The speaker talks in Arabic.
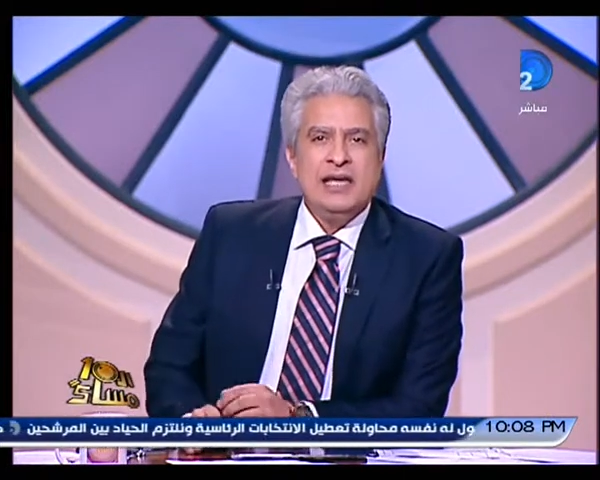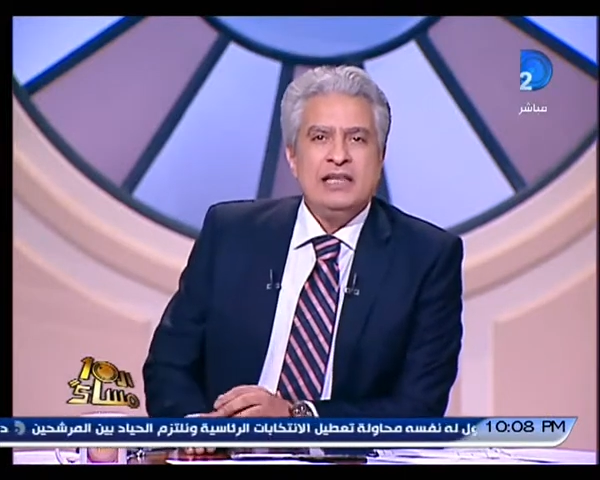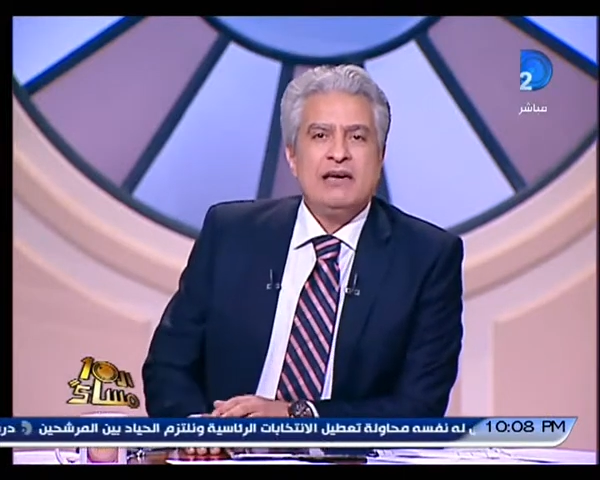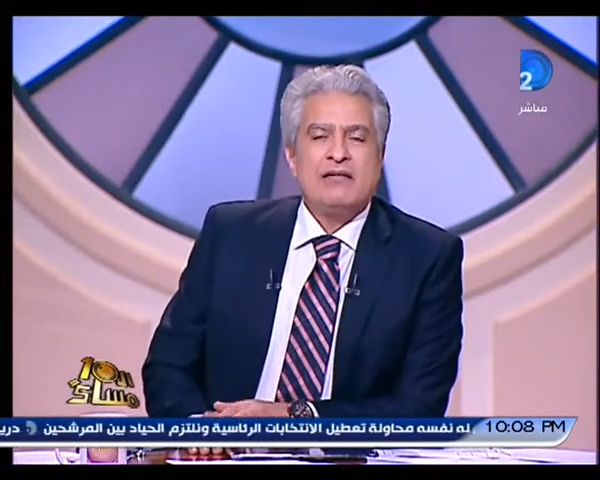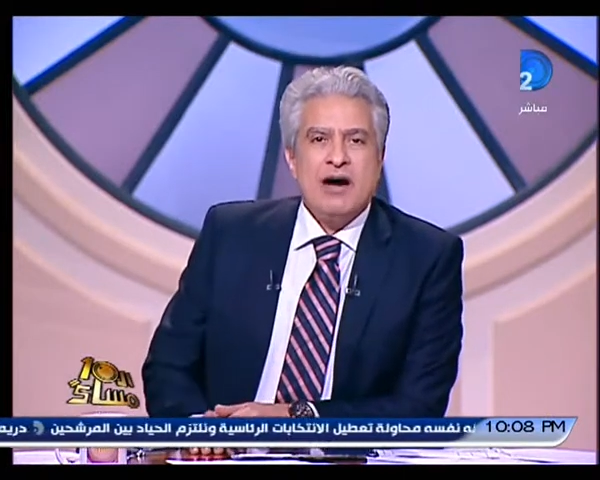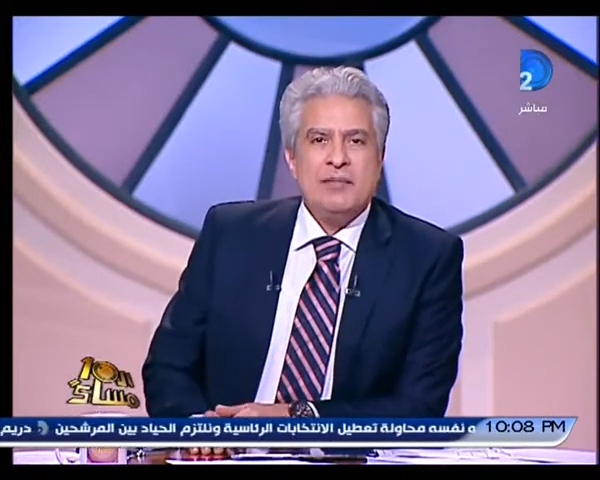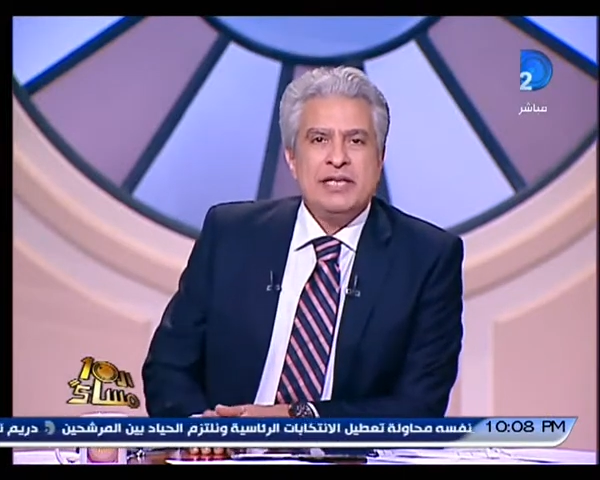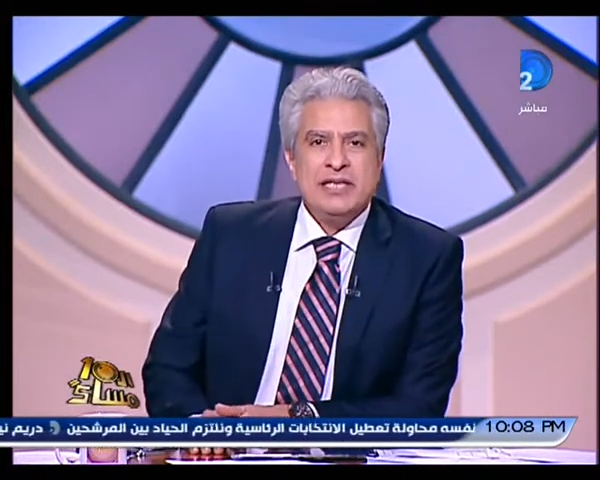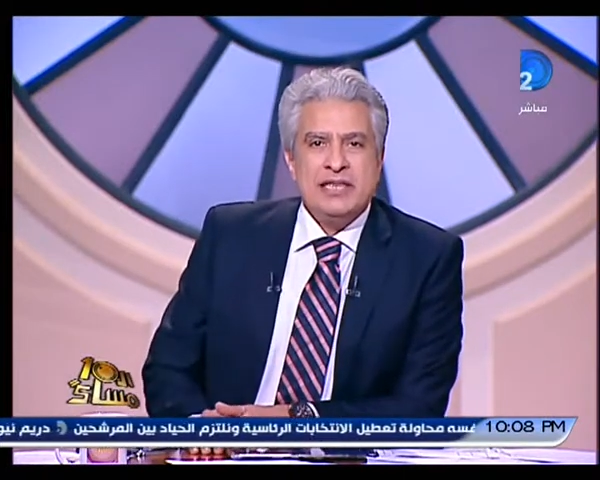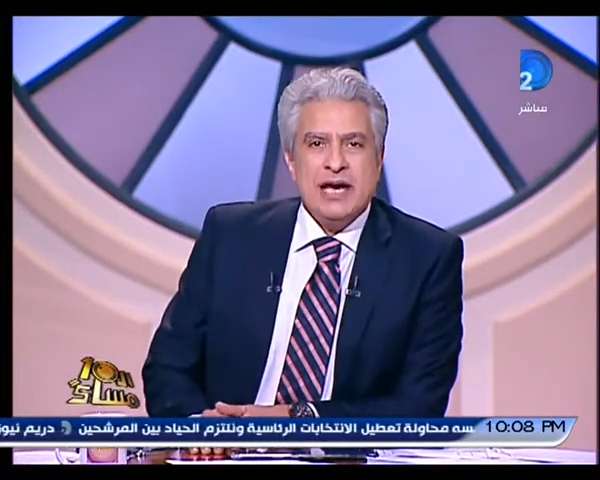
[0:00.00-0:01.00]

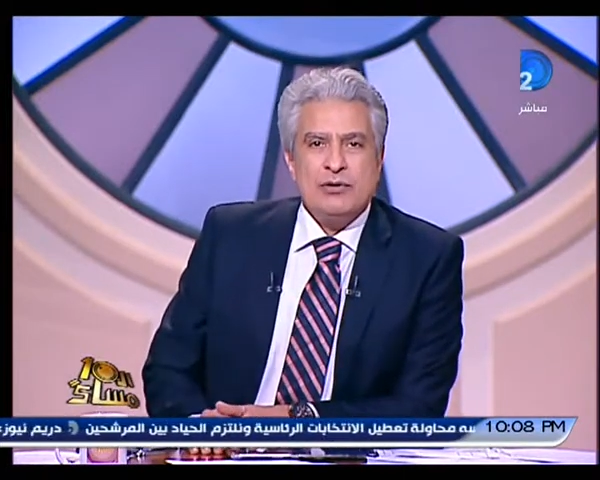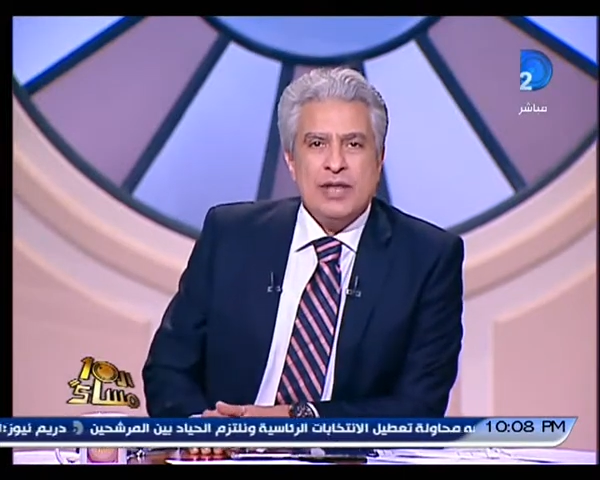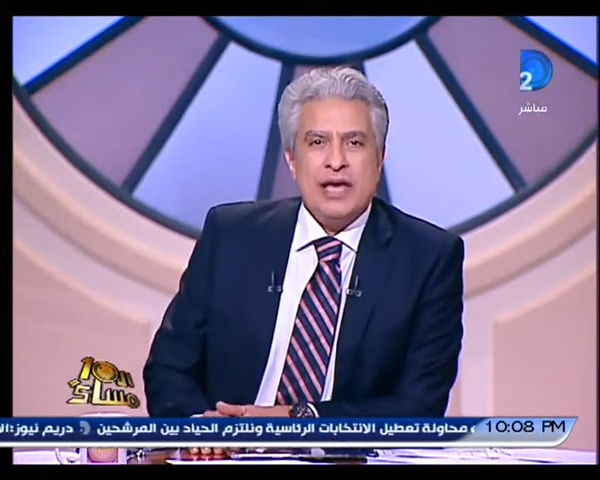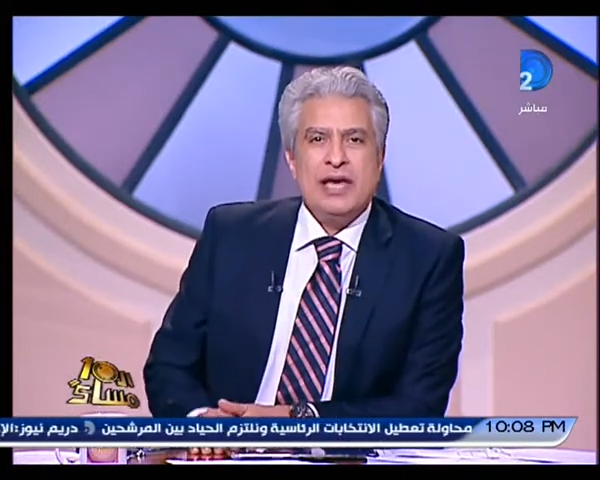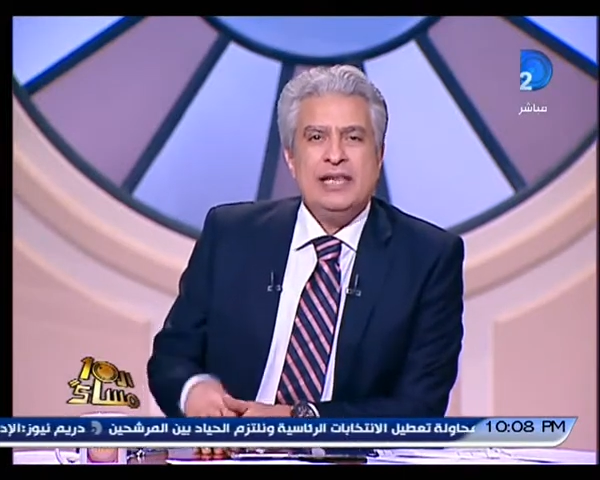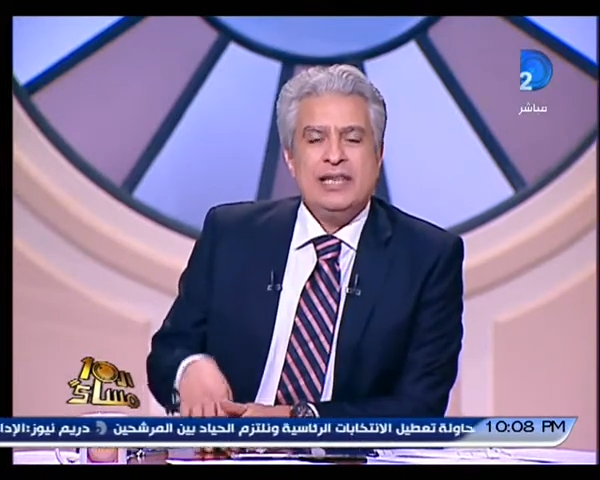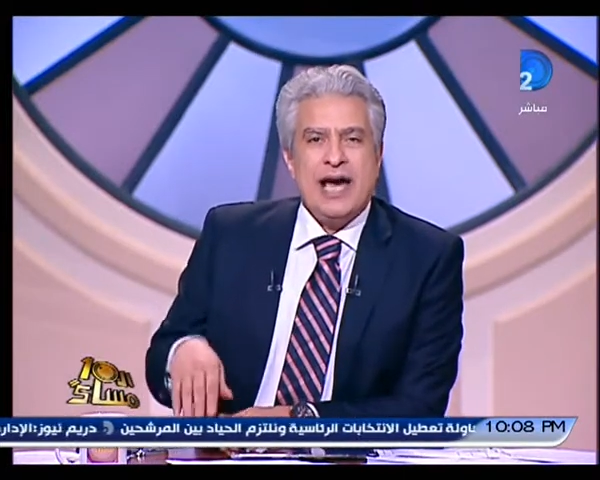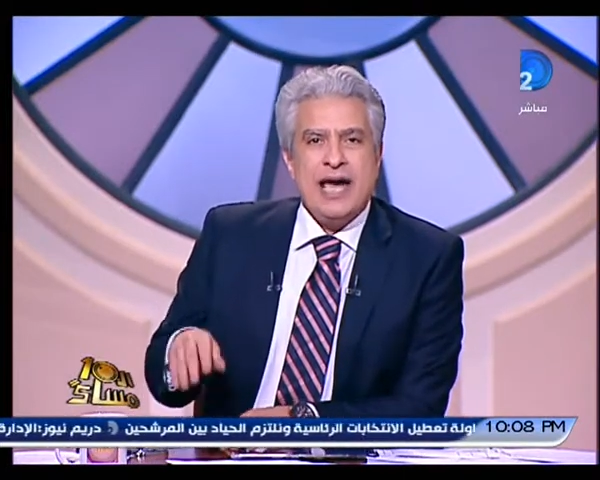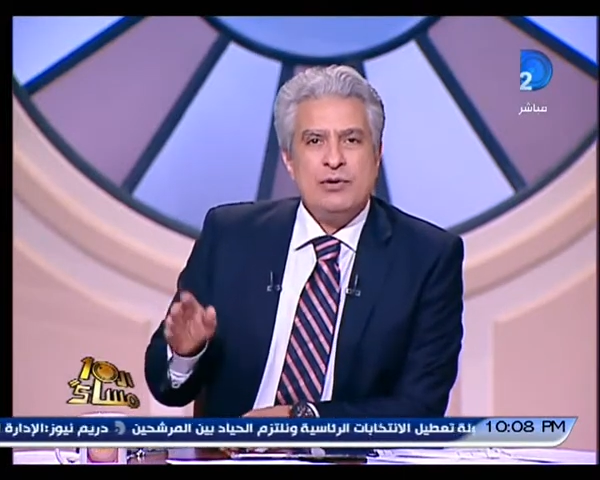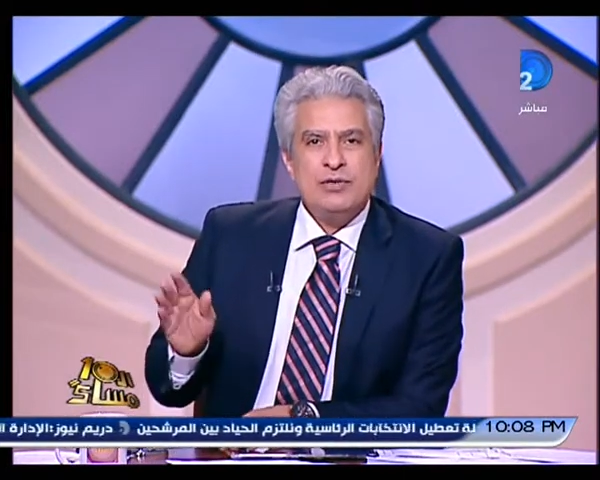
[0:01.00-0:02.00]
لاقامه الدوله اللي
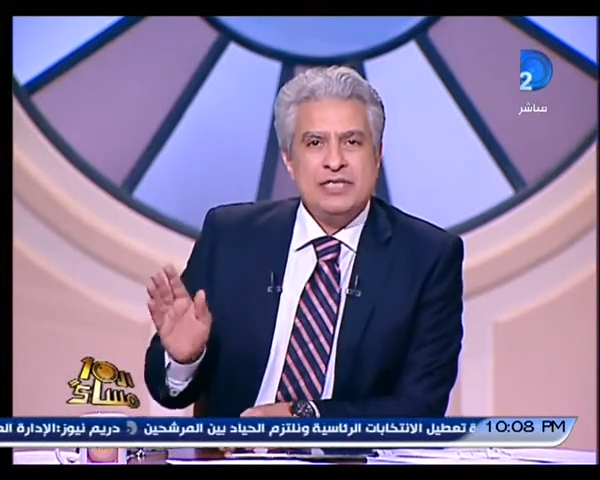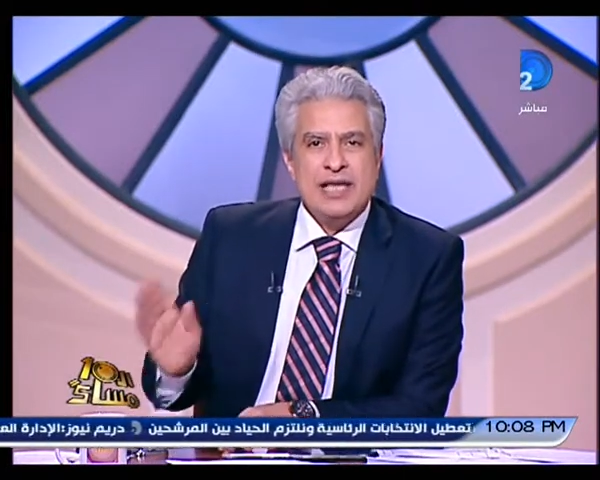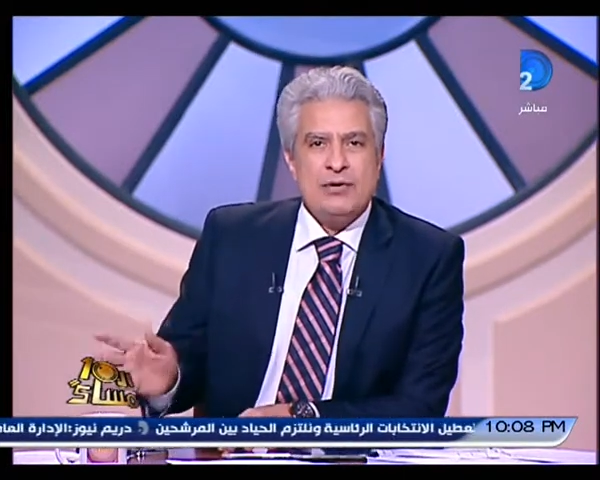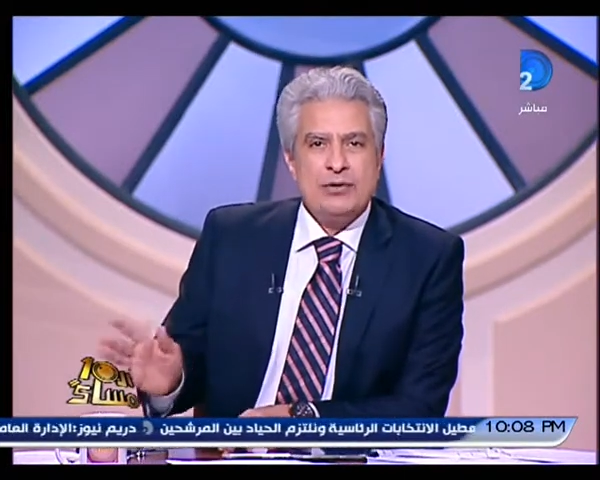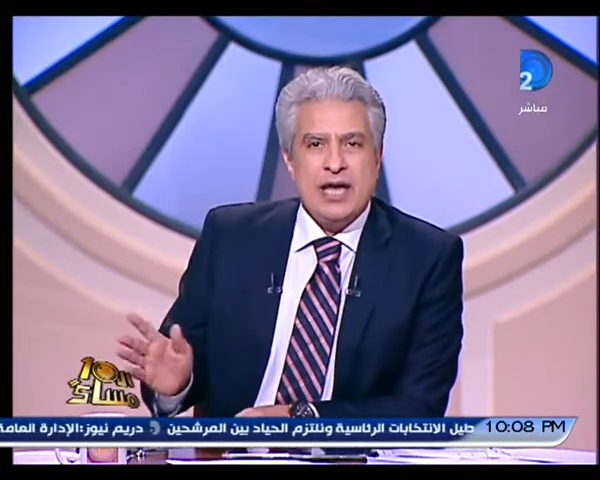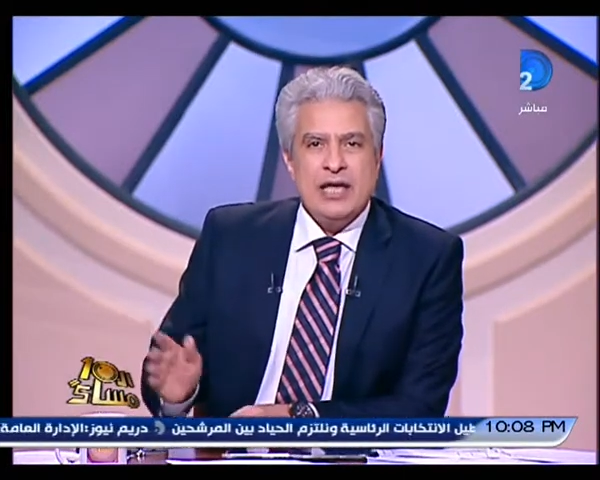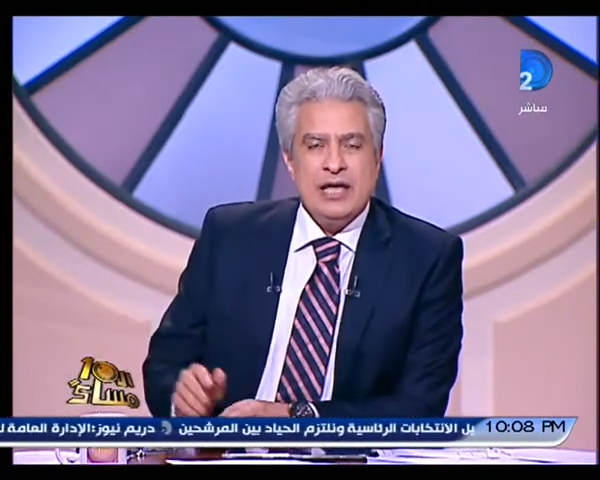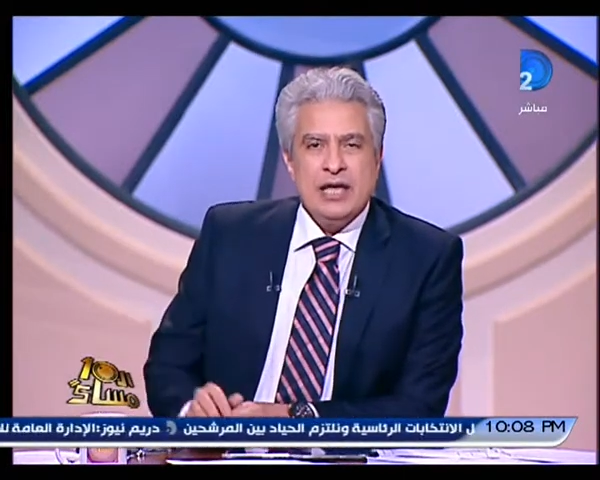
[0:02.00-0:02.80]
عاوز دوله